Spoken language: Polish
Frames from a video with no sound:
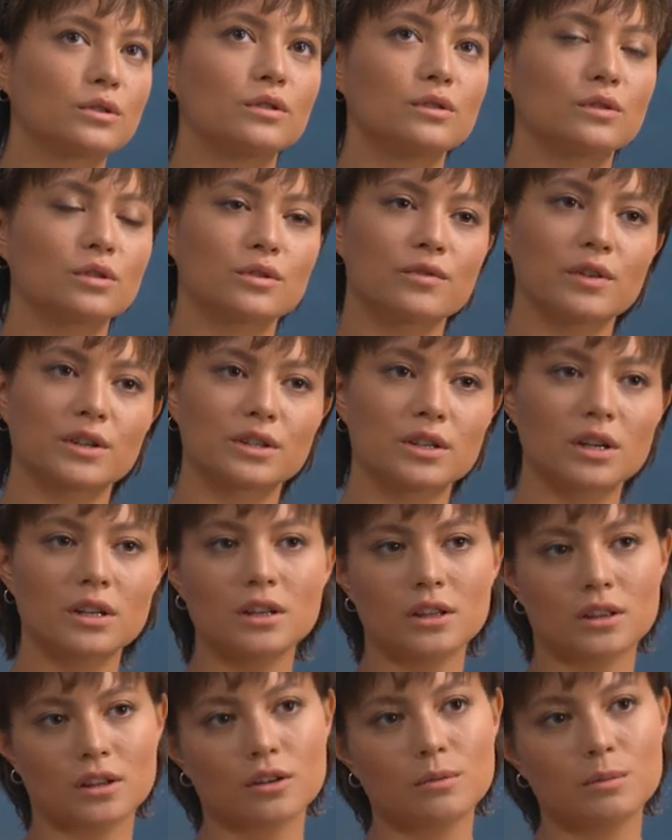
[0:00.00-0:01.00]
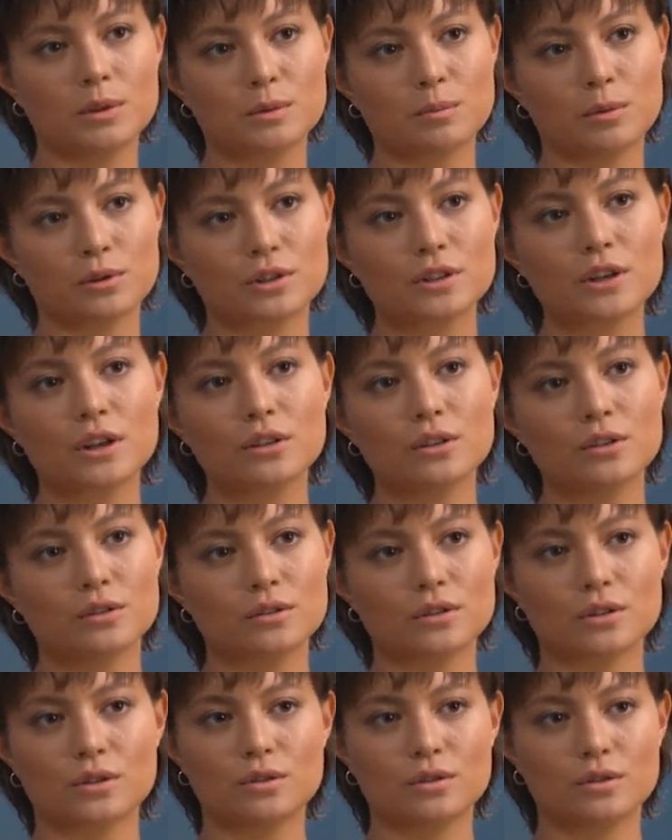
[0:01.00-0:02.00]
doświadczenie tego
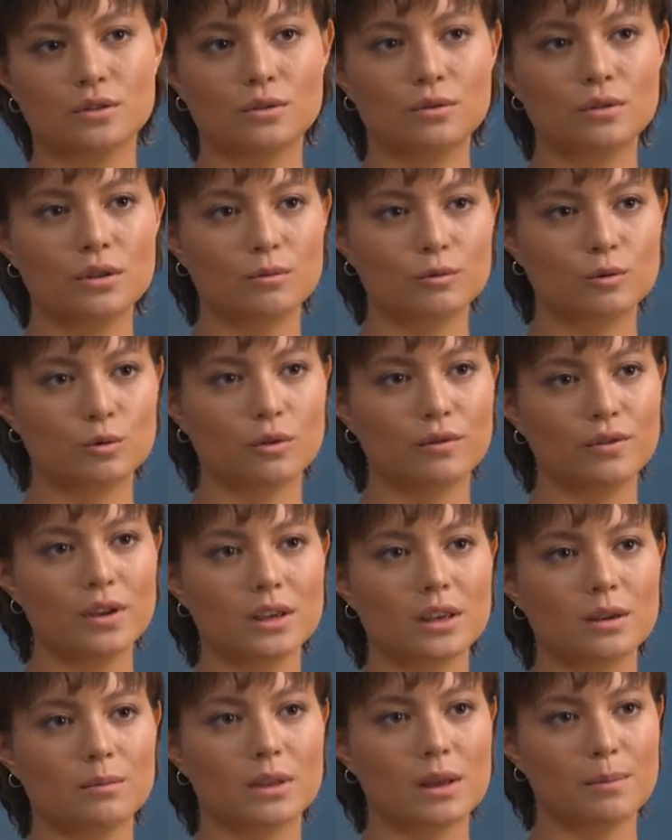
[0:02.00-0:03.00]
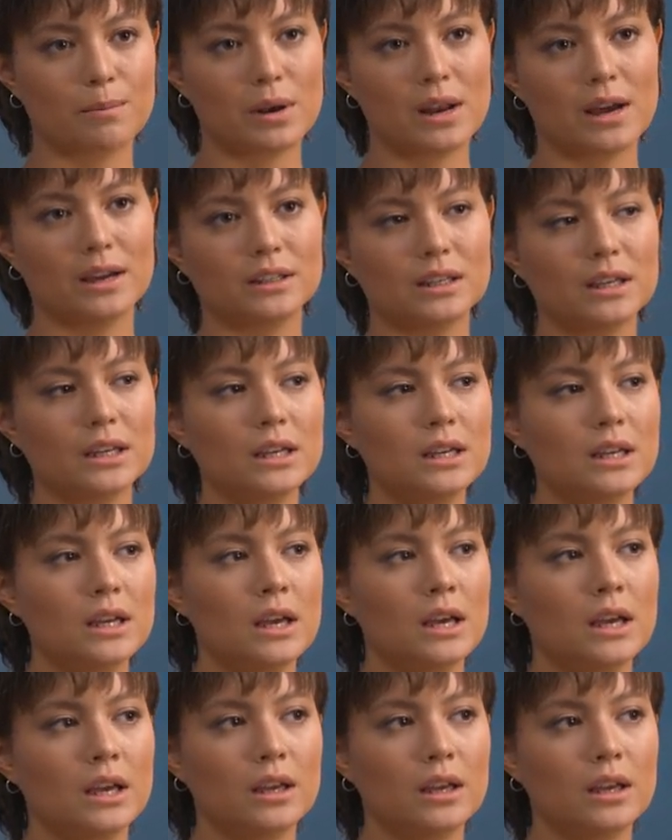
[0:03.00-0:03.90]
bezpośrednio z, z drugim człowiekiem na planie mhm